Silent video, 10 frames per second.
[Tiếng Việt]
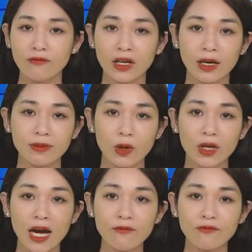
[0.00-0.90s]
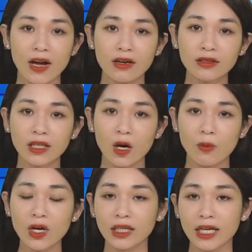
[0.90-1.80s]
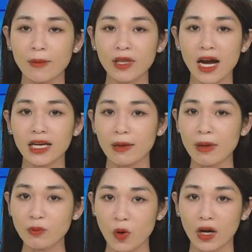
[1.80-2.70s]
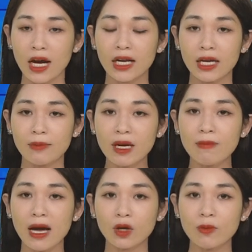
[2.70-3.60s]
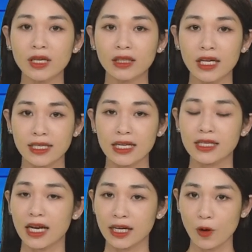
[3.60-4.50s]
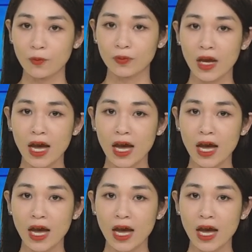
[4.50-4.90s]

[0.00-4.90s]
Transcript: Việc kiểm tra huyết áp và nước tiểu mỗi lần khám thai là bắt buộc để biết bạn có bị tiền sản giật hay không.